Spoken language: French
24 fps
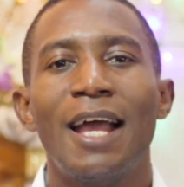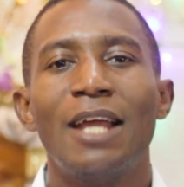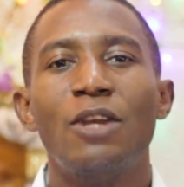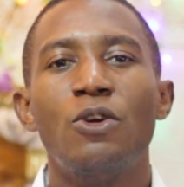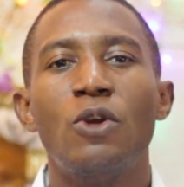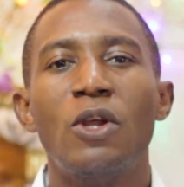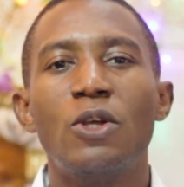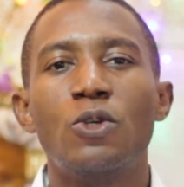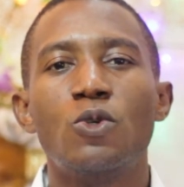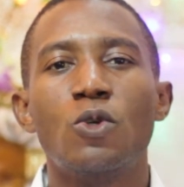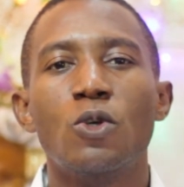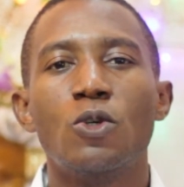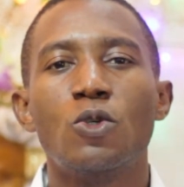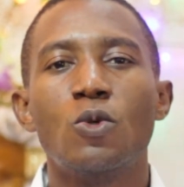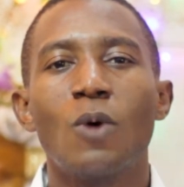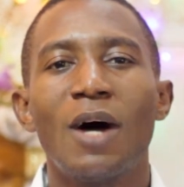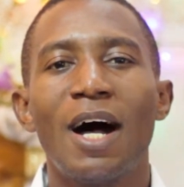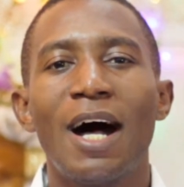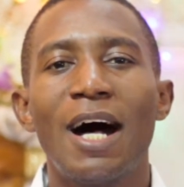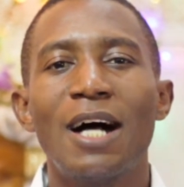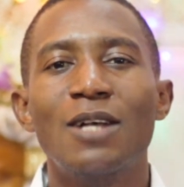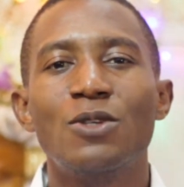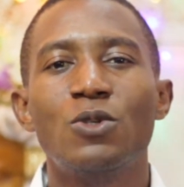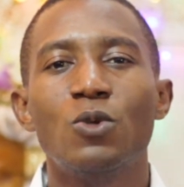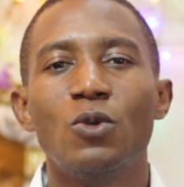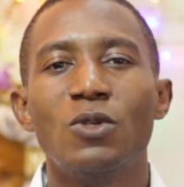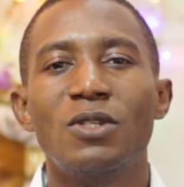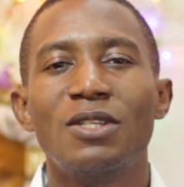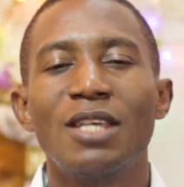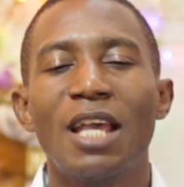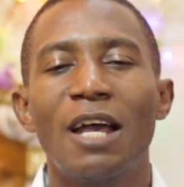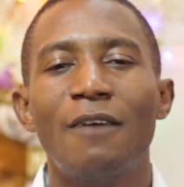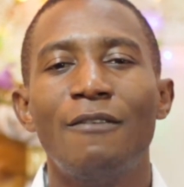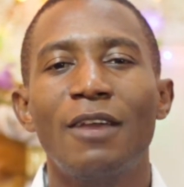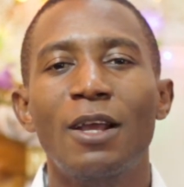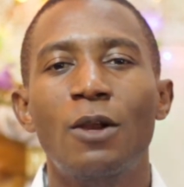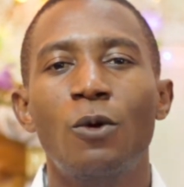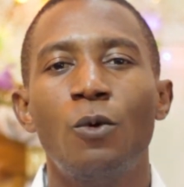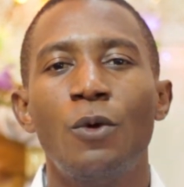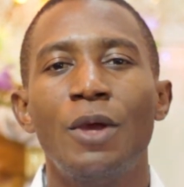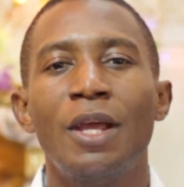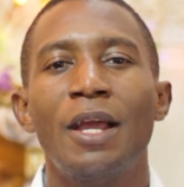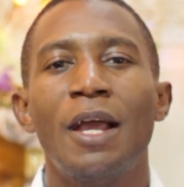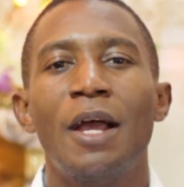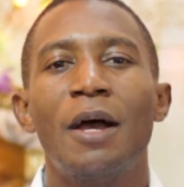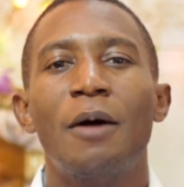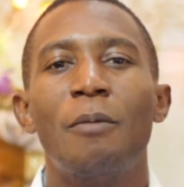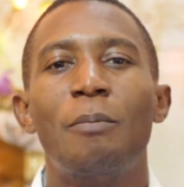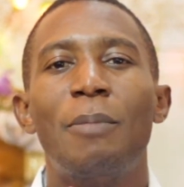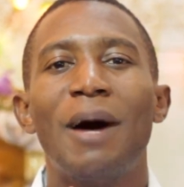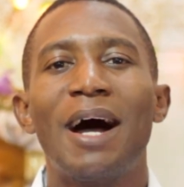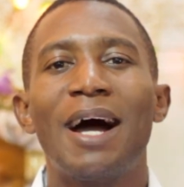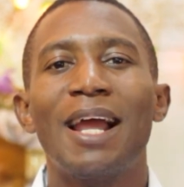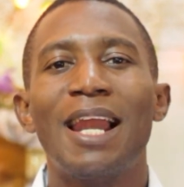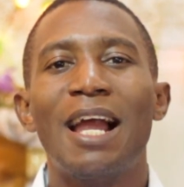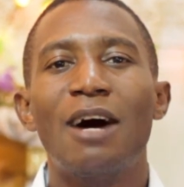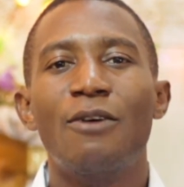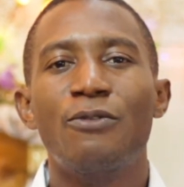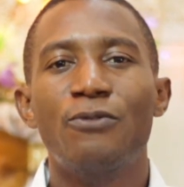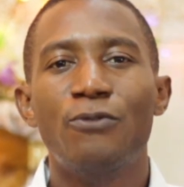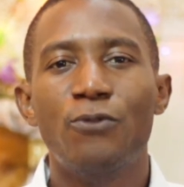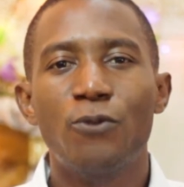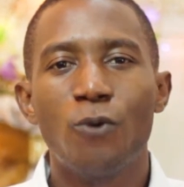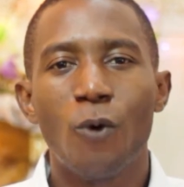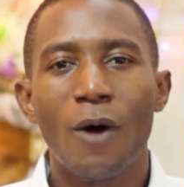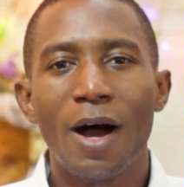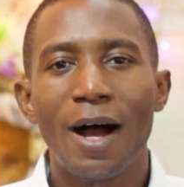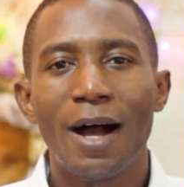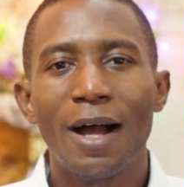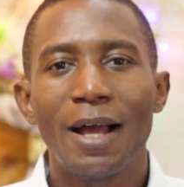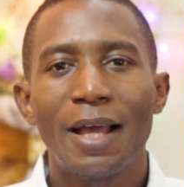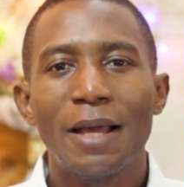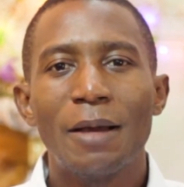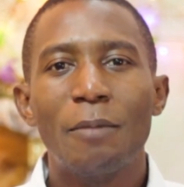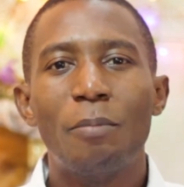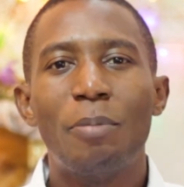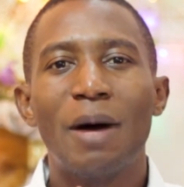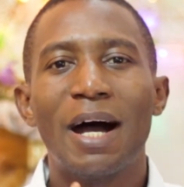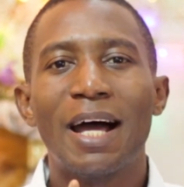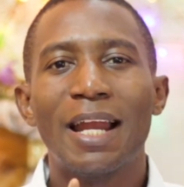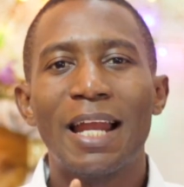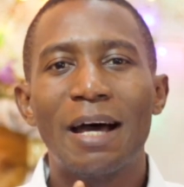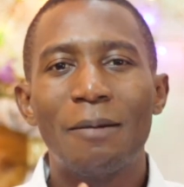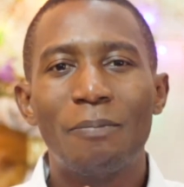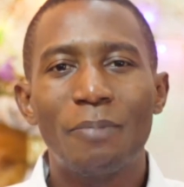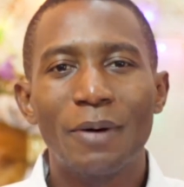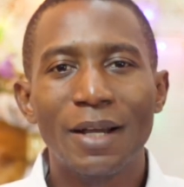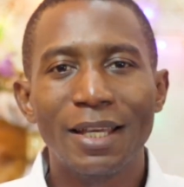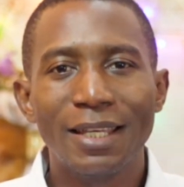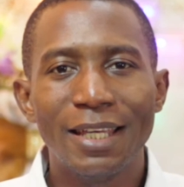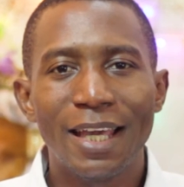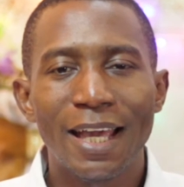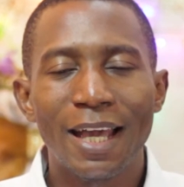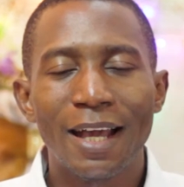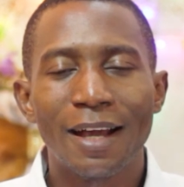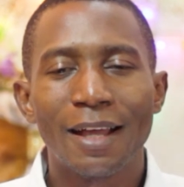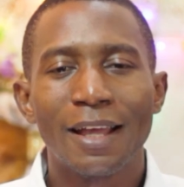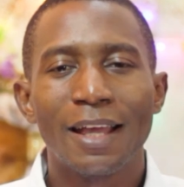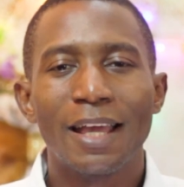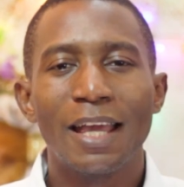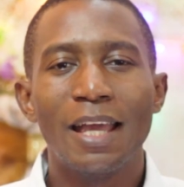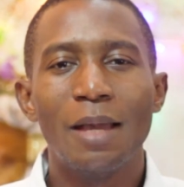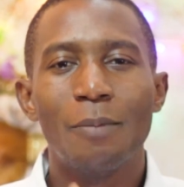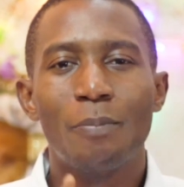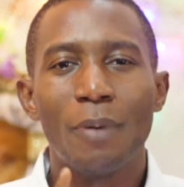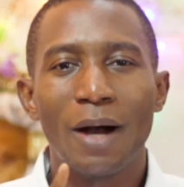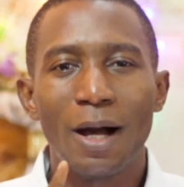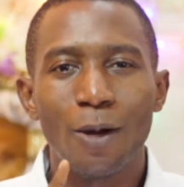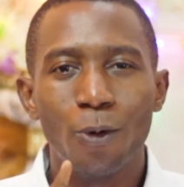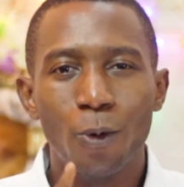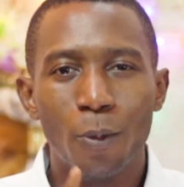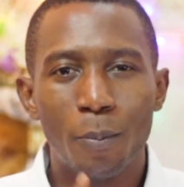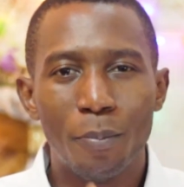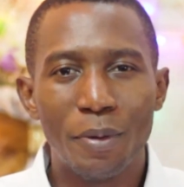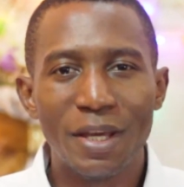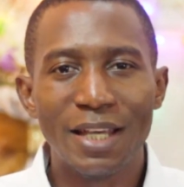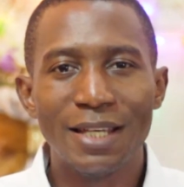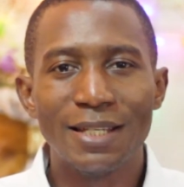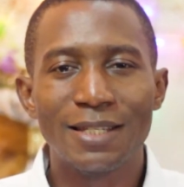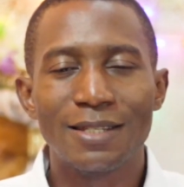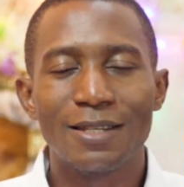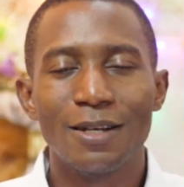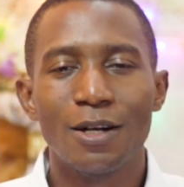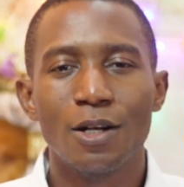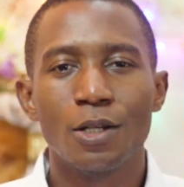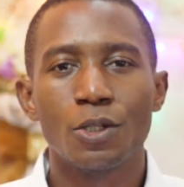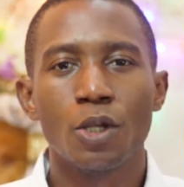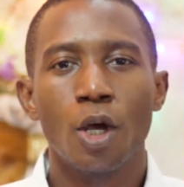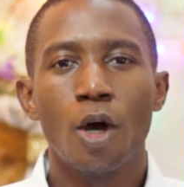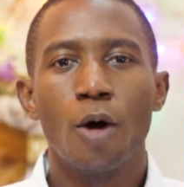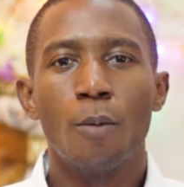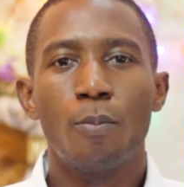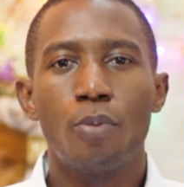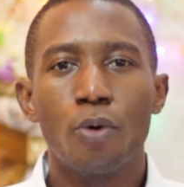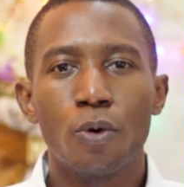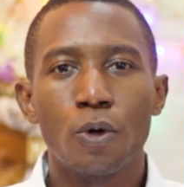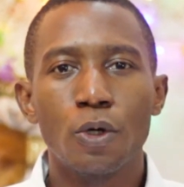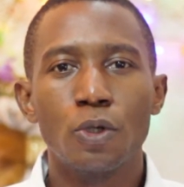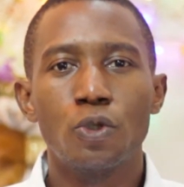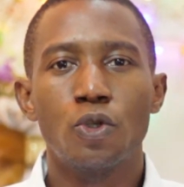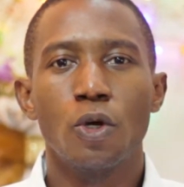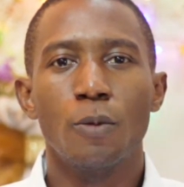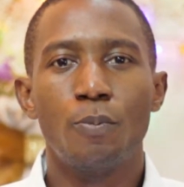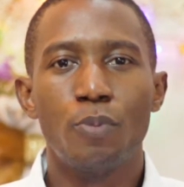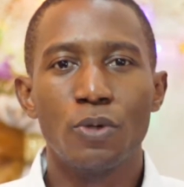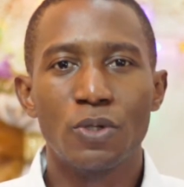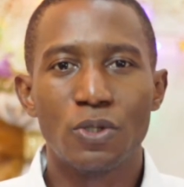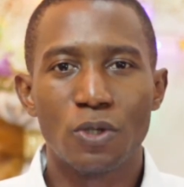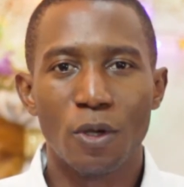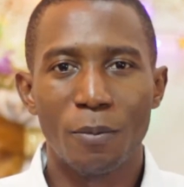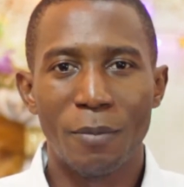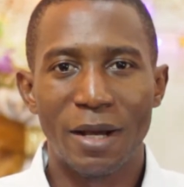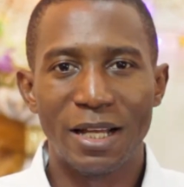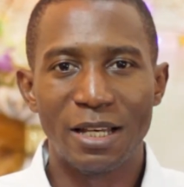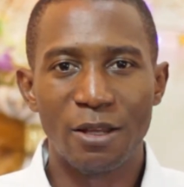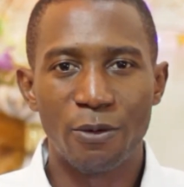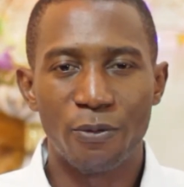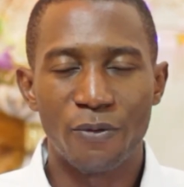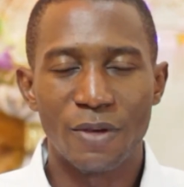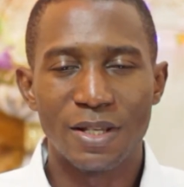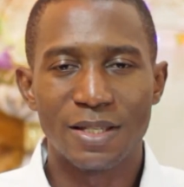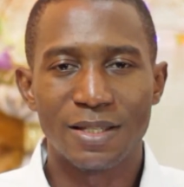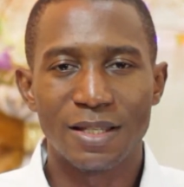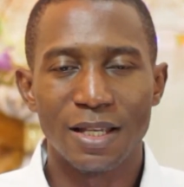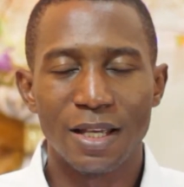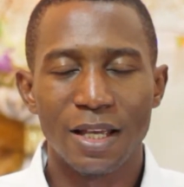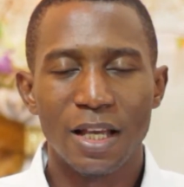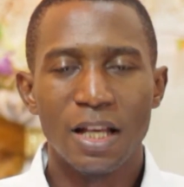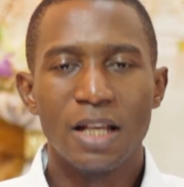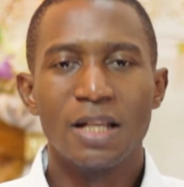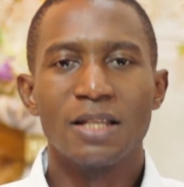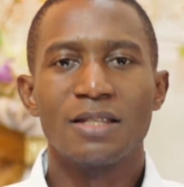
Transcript: ne se soit associé avec lui par la foi, par la prière et par l'obéissance pour que Dieu puisse se manifester.